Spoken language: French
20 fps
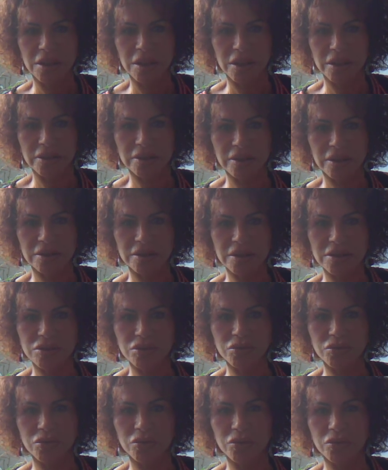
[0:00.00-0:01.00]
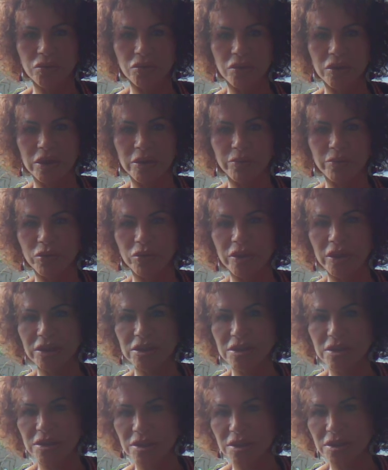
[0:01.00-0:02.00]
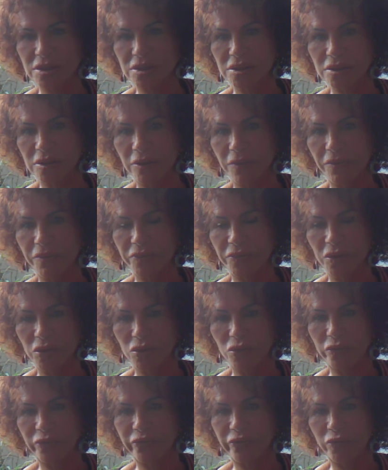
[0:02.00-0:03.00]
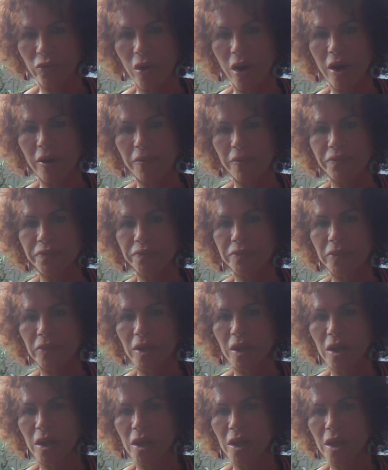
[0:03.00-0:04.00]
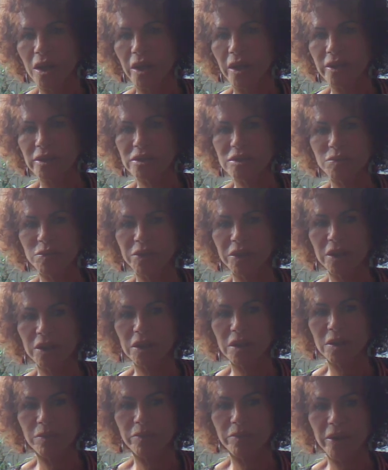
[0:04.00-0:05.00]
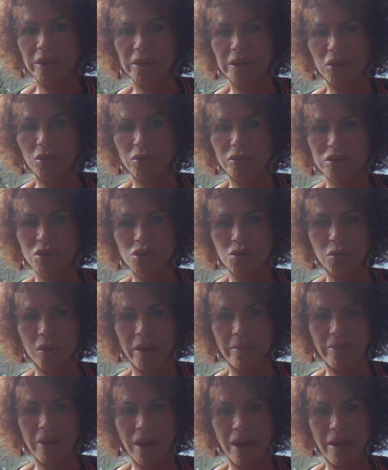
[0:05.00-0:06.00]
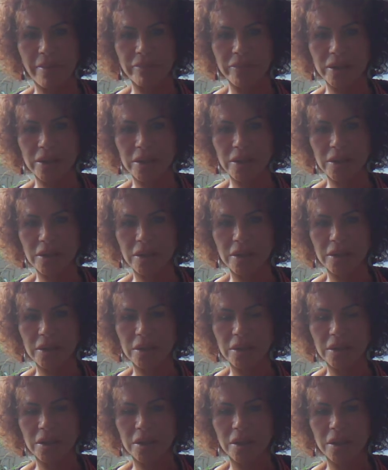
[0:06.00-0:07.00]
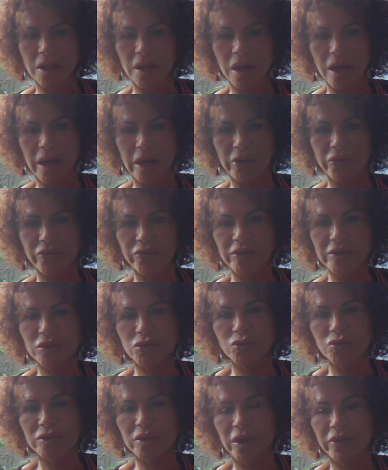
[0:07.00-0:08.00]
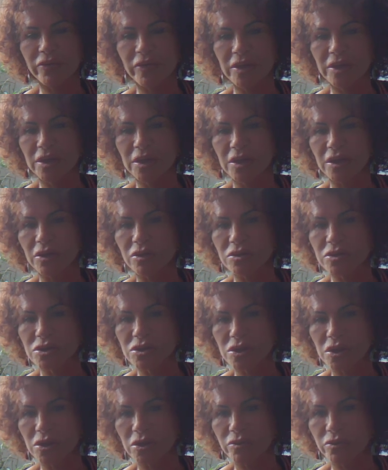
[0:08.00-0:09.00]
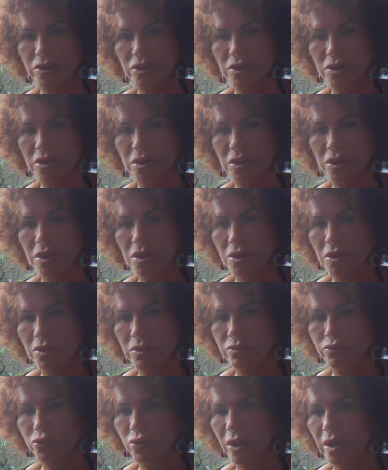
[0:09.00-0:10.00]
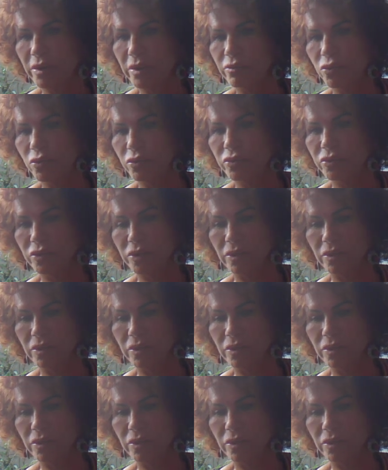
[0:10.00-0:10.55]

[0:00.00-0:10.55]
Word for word: internationaux et progressistes de foi, inspirés par les religions abrahamiques, afin de travailler ensemble pour un monde